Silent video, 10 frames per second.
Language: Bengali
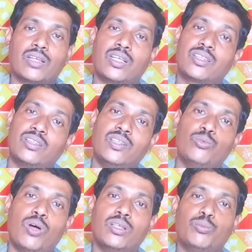ক্যাকটাস
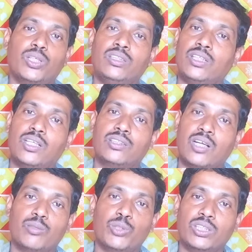গ্রান্ডি টু হান্ড্রেড পোটেন্সি কি
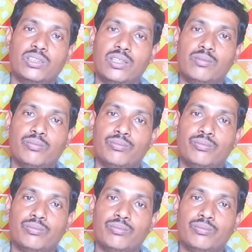থার্টি পটেন্সি